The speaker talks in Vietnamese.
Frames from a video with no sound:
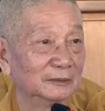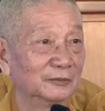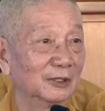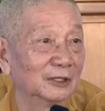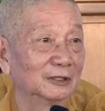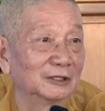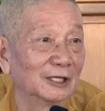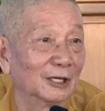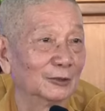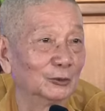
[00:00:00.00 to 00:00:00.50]

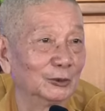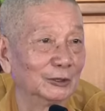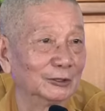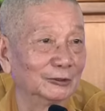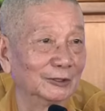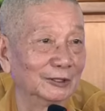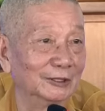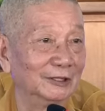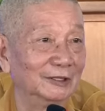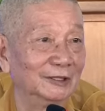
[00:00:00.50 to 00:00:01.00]
Phật giáo
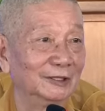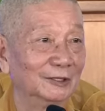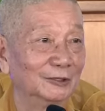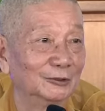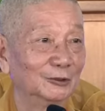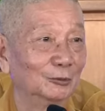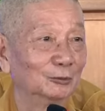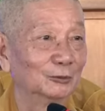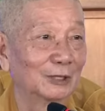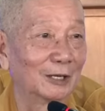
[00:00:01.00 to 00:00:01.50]
Nguyên Thủy,
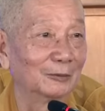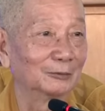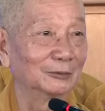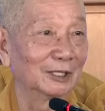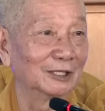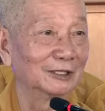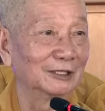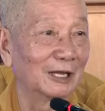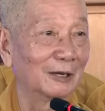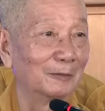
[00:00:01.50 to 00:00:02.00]
chúng ta không
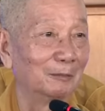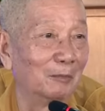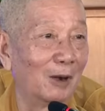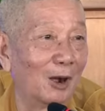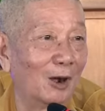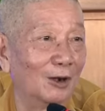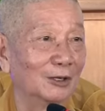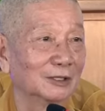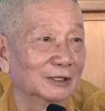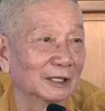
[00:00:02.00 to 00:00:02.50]
thể nào
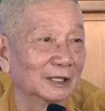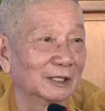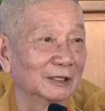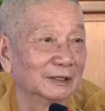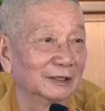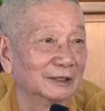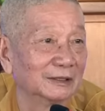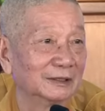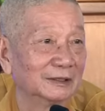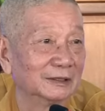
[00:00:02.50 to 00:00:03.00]
bỏ
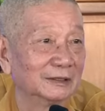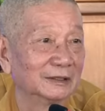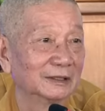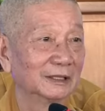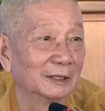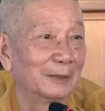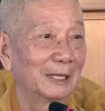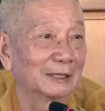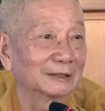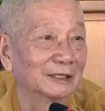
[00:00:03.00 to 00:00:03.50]

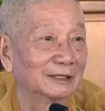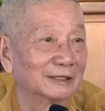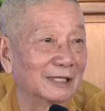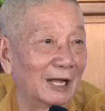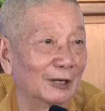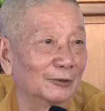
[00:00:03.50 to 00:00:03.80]
cái bát chánh